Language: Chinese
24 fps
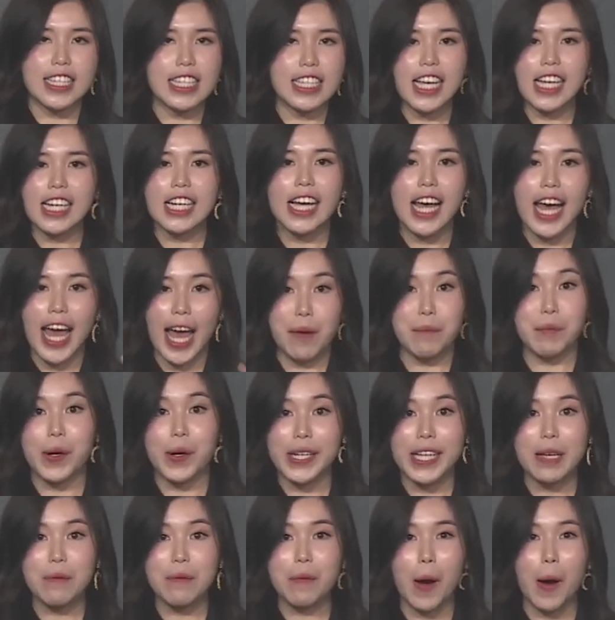这个海魔
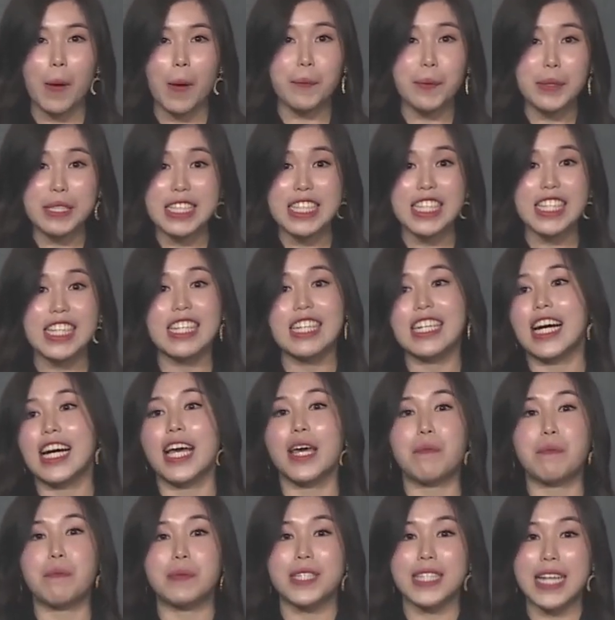杏哦，不是可
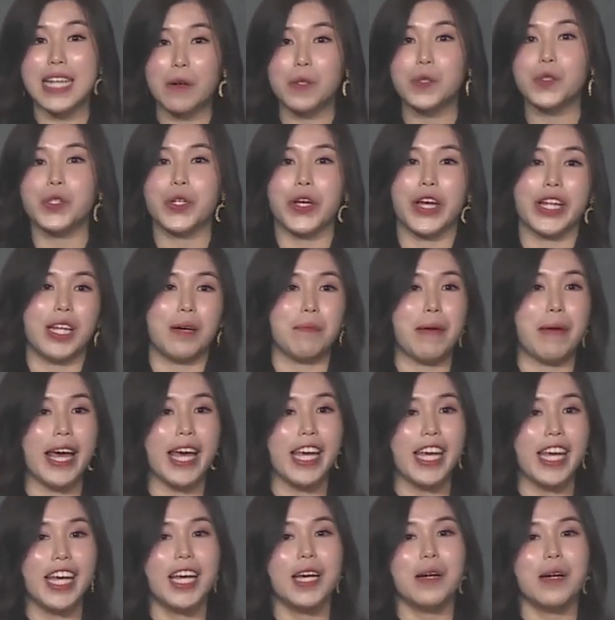以造血的吗？
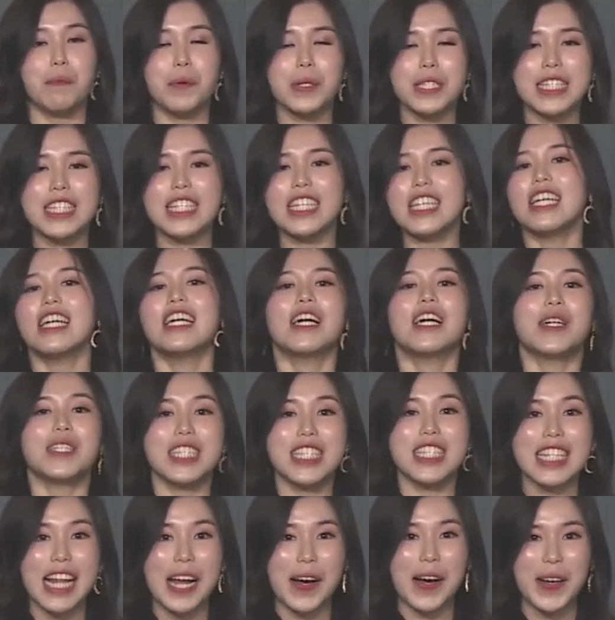不是
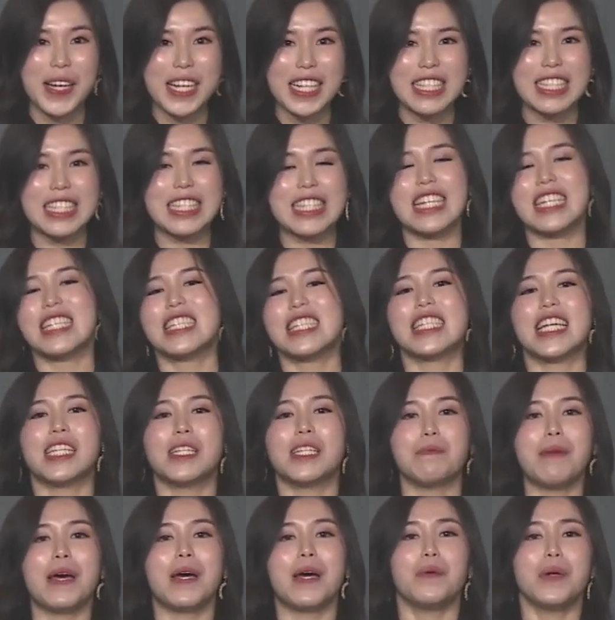治疗会很精神的
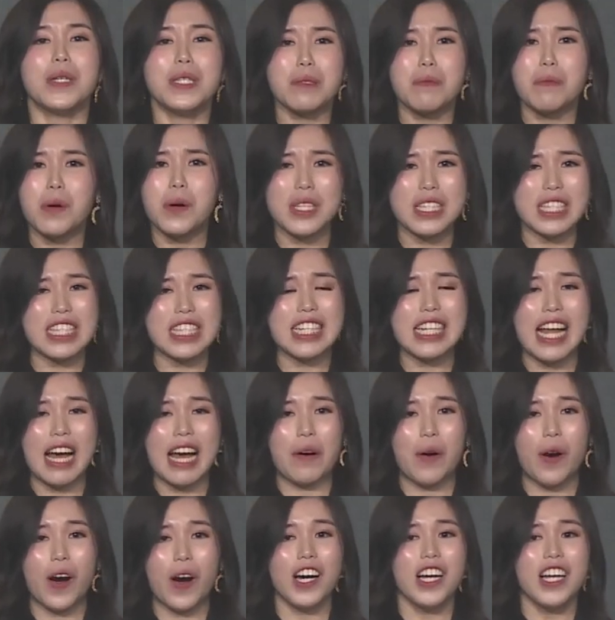吗？为什么我吃了
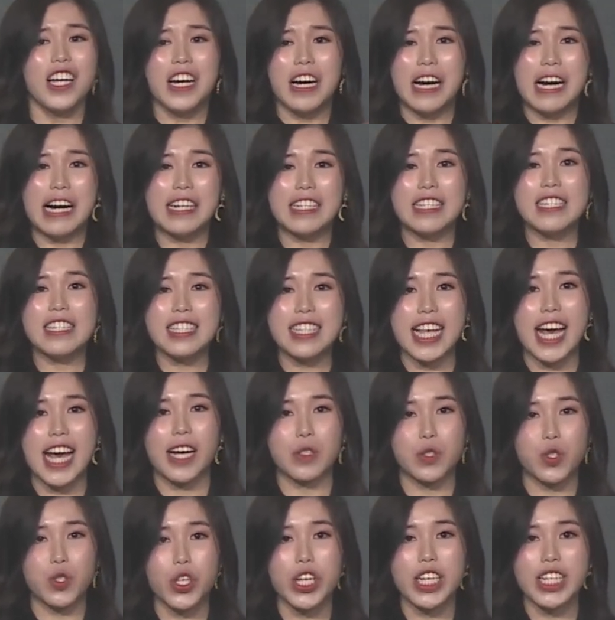哦，很想
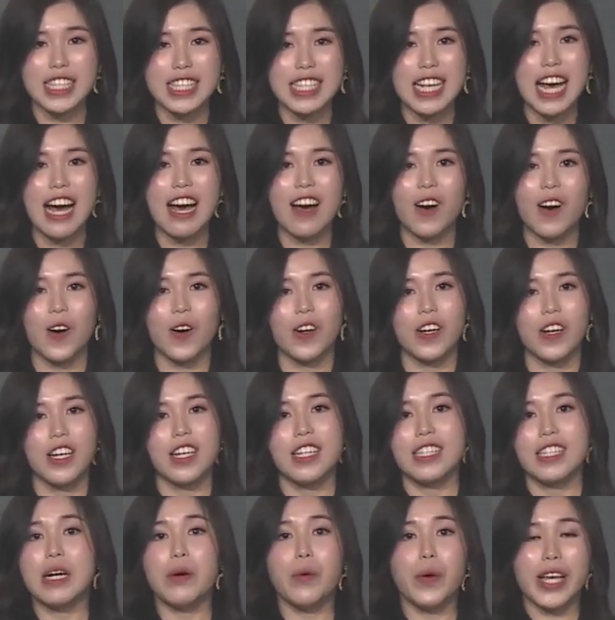睡觉？
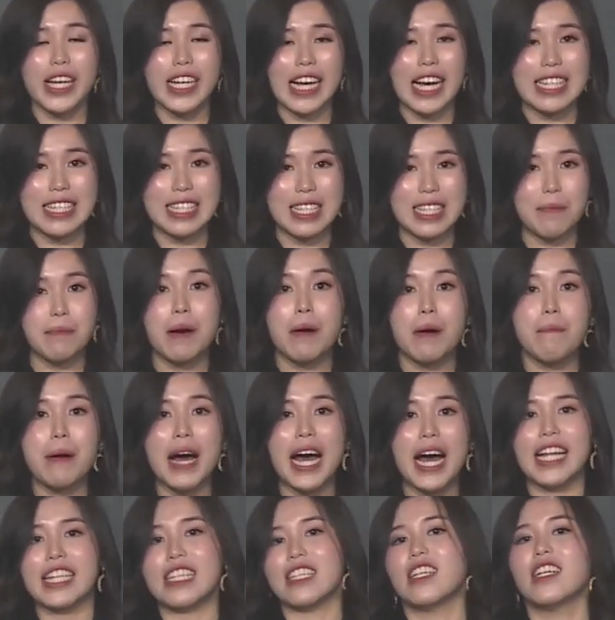那我应该怎么
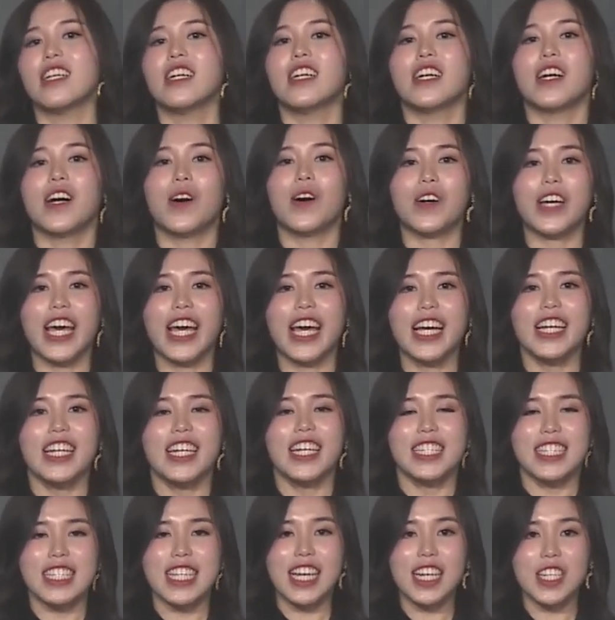办？”OK，
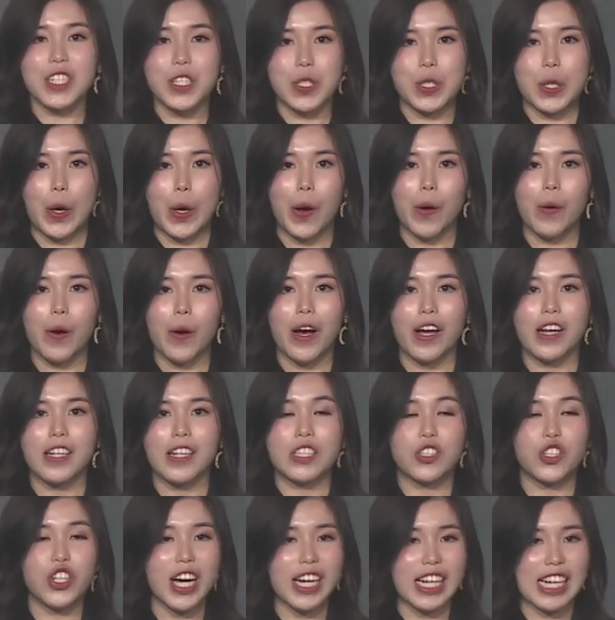这个时候哦，
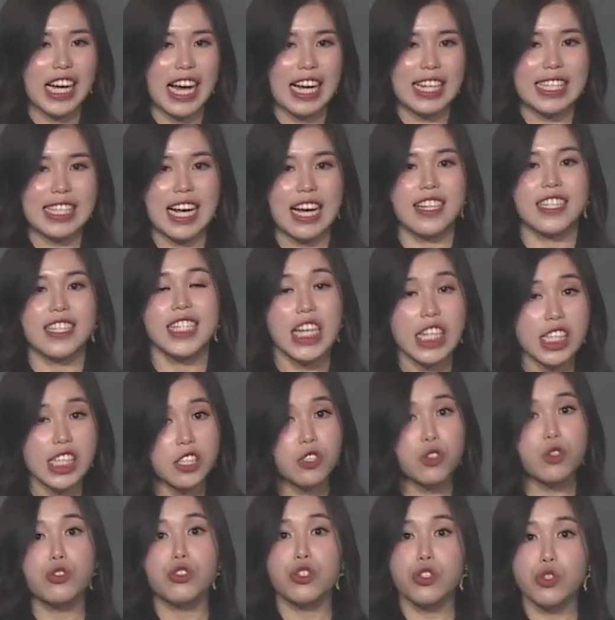你就要跟他讲，这样你
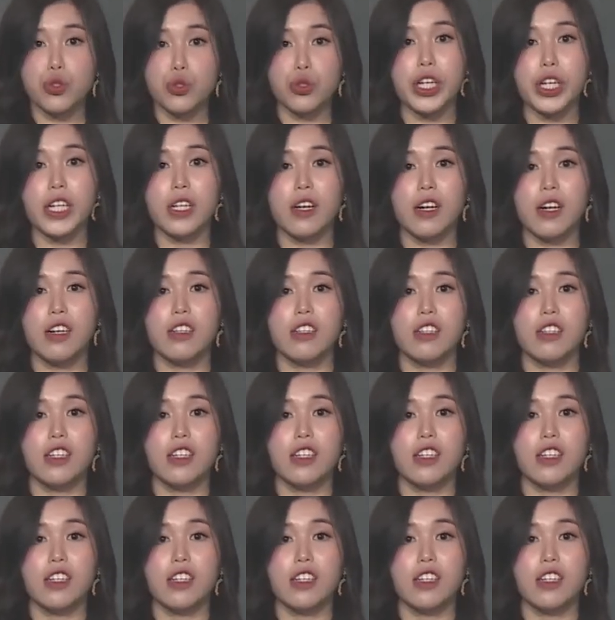就去睡咯。